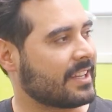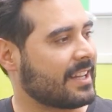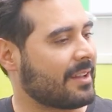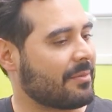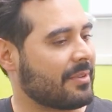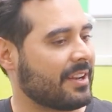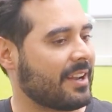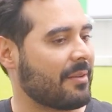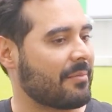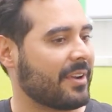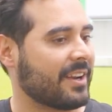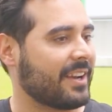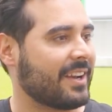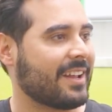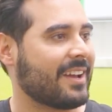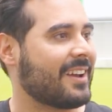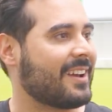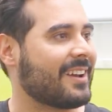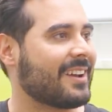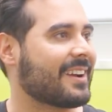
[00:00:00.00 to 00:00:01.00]
¿Es, la,
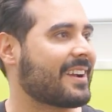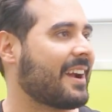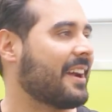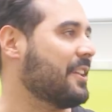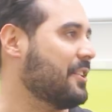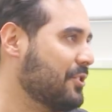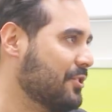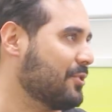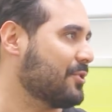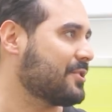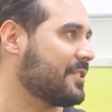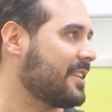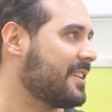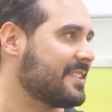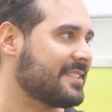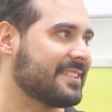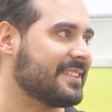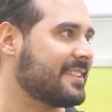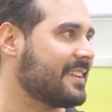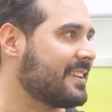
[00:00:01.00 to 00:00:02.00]
manera cariñosa de
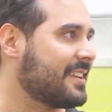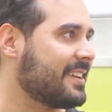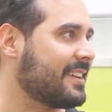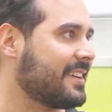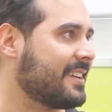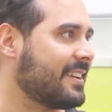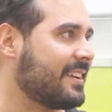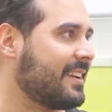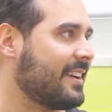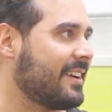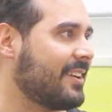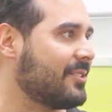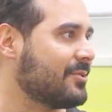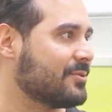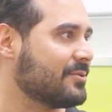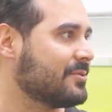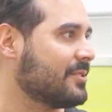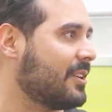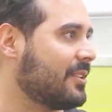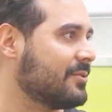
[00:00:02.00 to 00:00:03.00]
decirle a
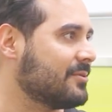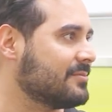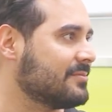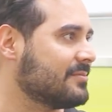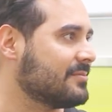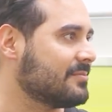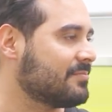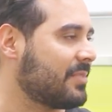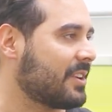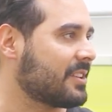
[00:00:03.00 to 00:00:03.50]
un,